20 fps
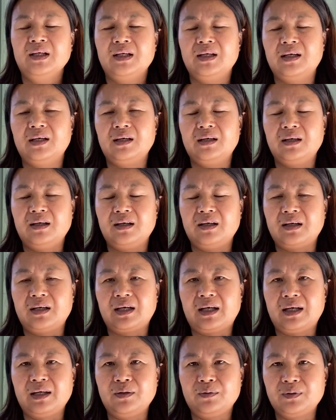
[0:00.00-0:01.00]
呃，
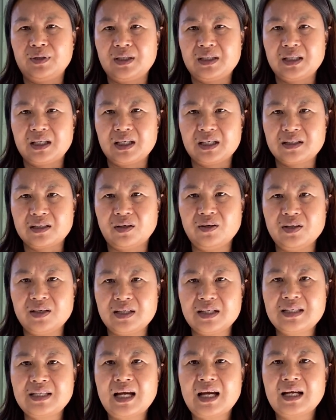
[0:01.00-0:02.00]
还有那些个早已经
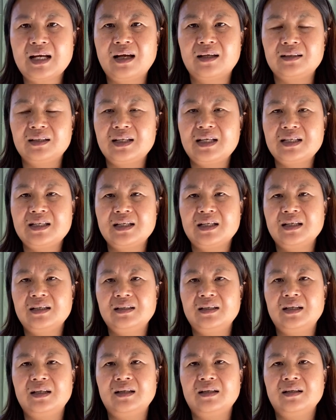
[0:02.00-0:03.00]
下岗的那些个
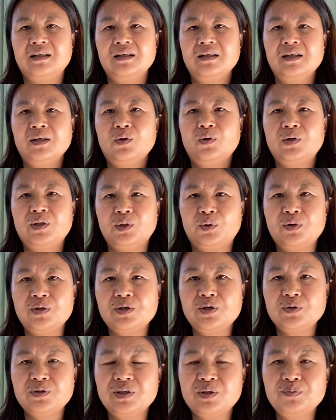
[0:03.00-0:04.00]
人。或者退
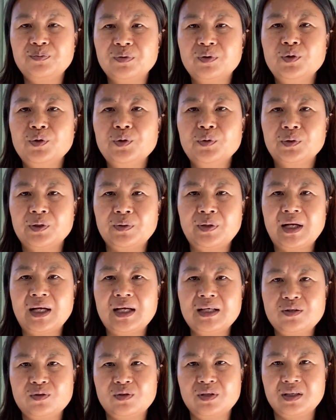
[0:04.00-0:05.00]
休金不够用的，原
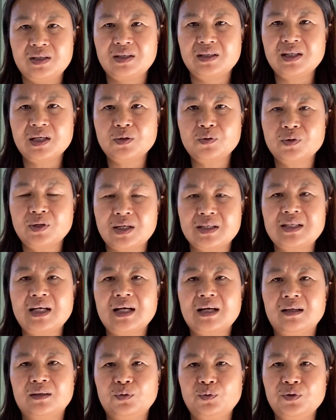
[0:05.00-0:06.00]
来就是已经在工厂下
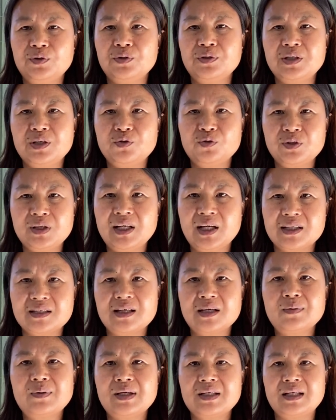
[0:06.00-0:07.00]
岗，退休金就一两
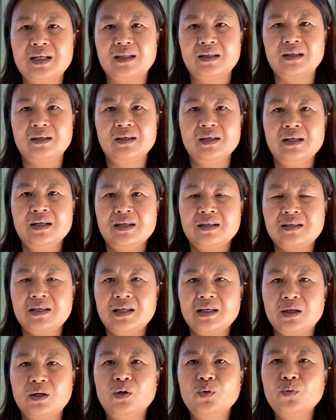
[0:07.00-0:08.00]
千块钱的，在
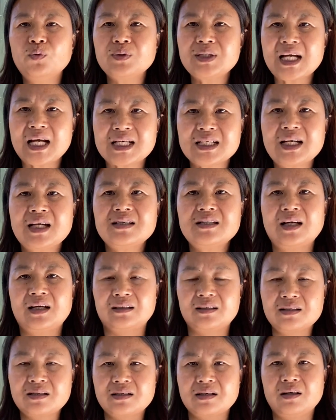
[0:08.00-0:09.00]
以后物价上涨
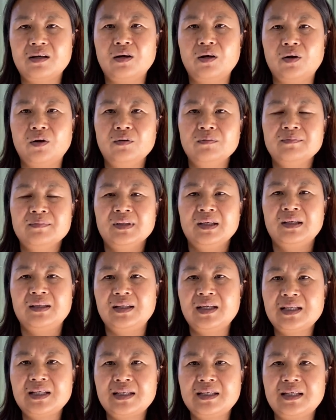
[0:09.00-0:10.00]
的时候，你
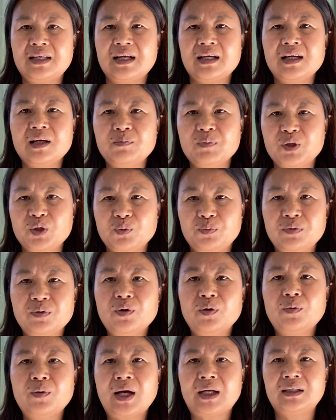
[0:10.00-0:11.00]
那些钱根本就不
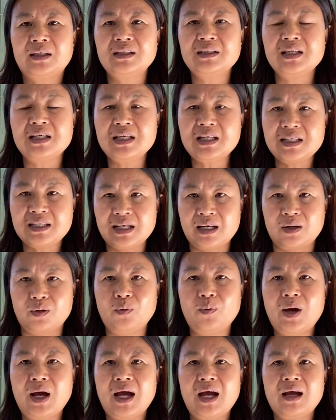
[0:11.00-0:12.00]
够花的，而且你想
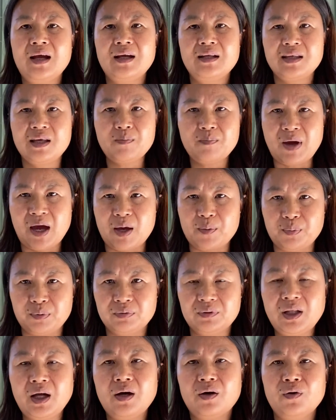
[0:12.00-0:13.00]
花你买不
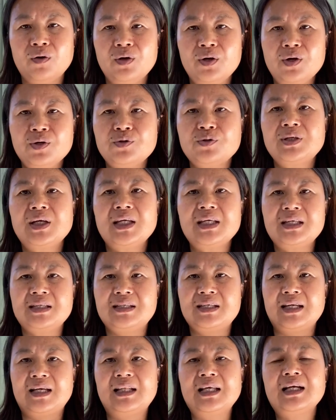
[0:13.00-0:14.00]
到。就像以
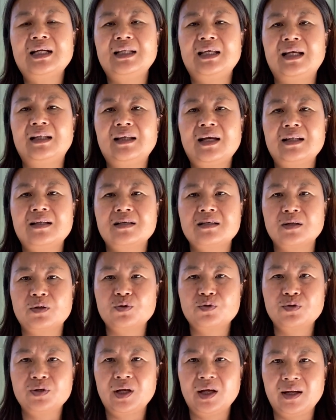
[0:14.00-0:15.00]
前那个年代的时候，
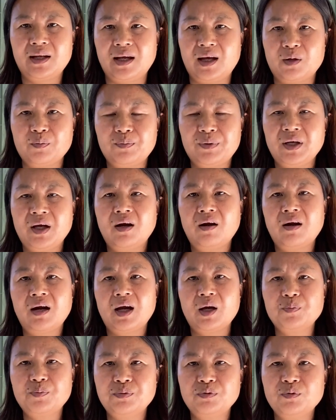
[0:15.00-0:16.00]
需要粮票
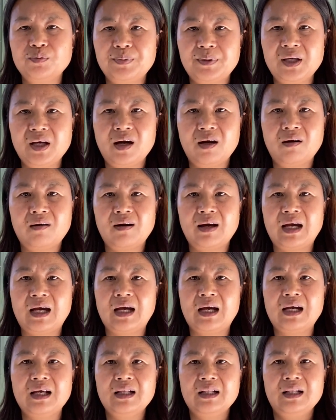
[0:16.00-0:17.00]
啊、布票
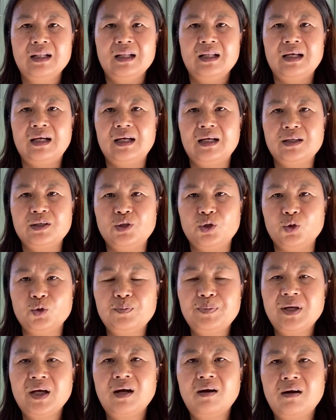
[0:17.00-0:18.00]
啊、啊油
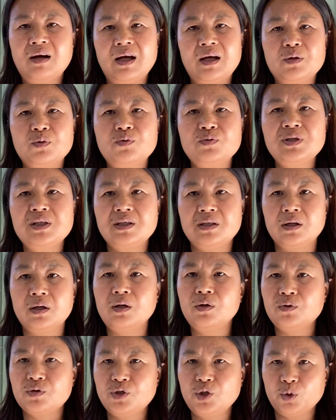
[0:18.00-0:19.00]
票啊，估计以
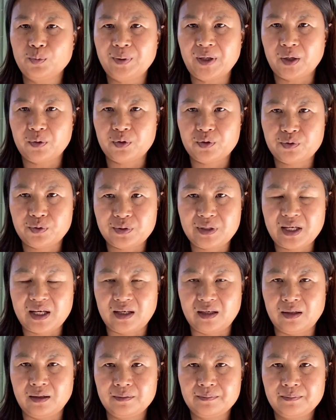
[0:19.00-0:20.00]
后肉票会出现
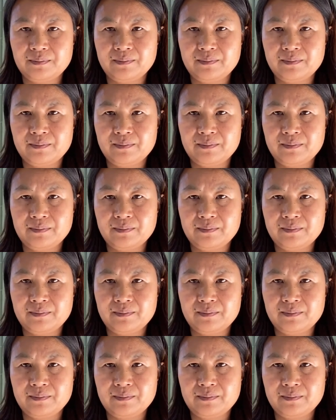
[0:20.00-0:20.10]
了，